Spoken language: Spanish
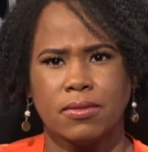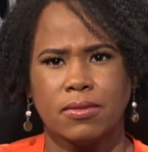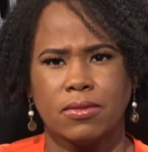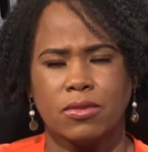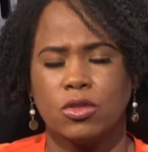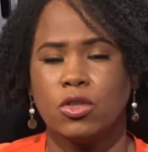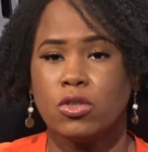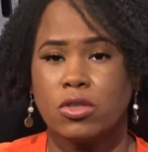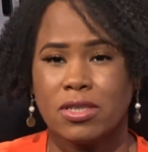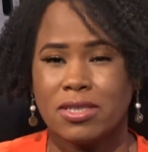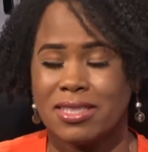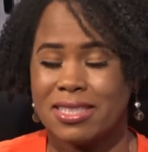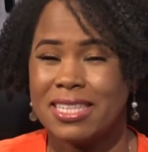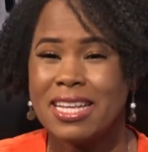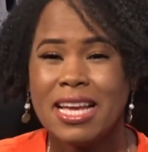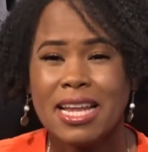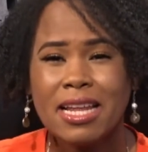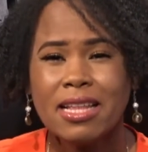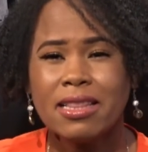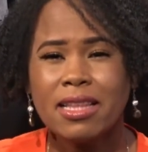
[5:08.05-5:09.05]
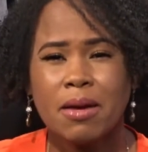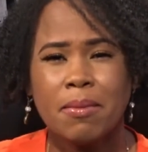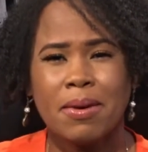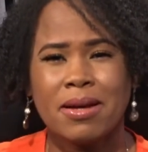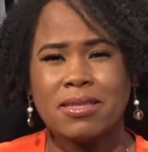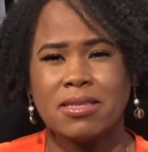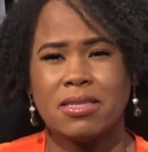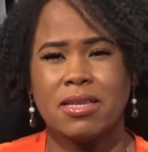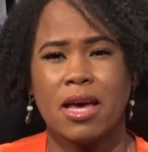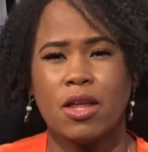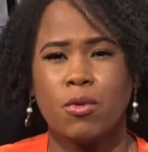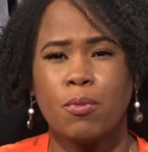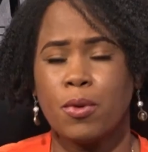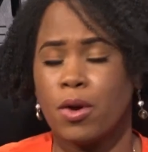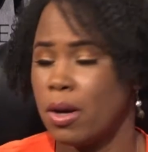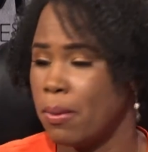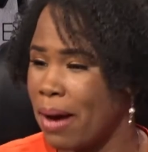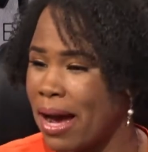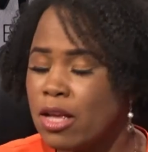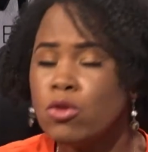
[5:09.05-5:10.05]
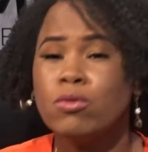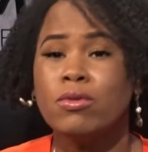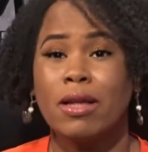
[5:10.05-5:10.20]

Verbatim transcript: Entonces tienen demasiados problemas.